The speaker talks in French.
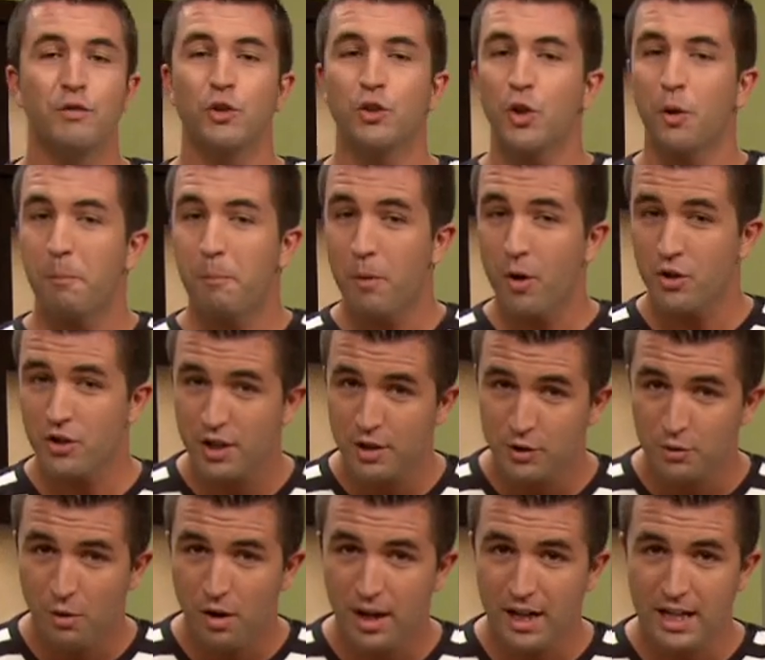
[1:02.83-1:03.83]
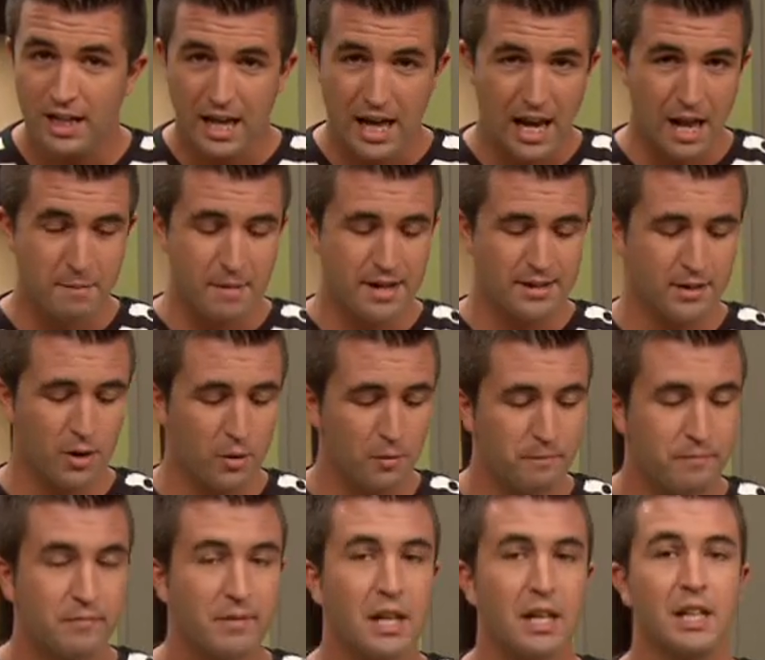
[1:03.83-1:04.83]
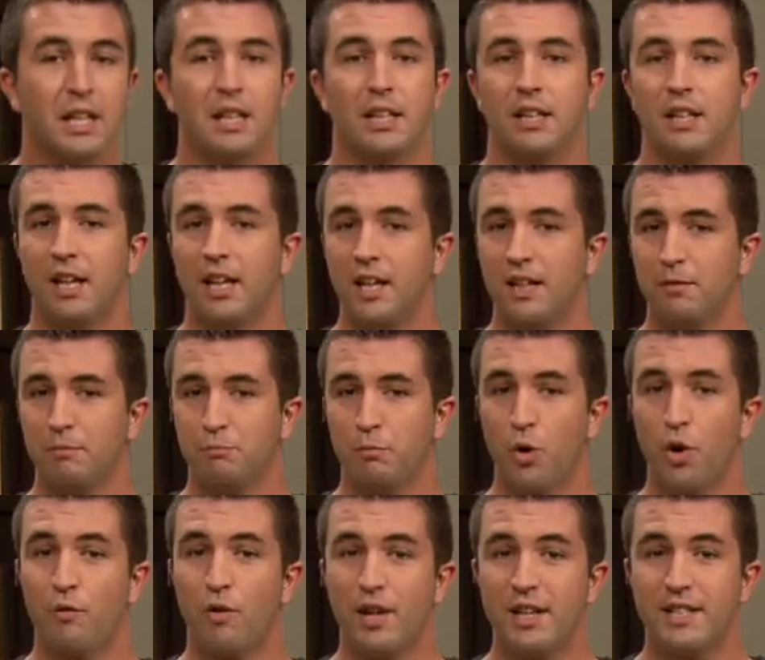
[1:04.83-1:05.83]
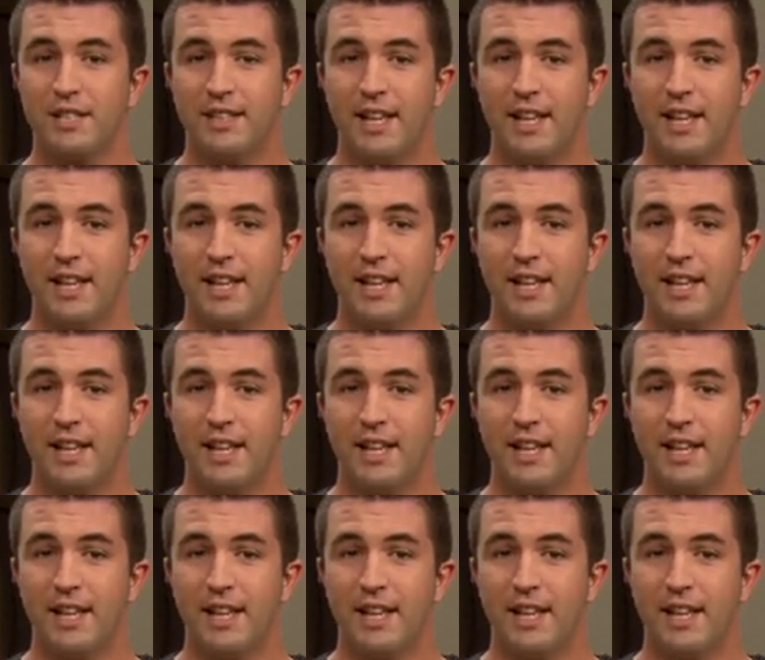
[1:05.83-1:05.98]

de votre prochaine soirée à la maison. Et pour avoir les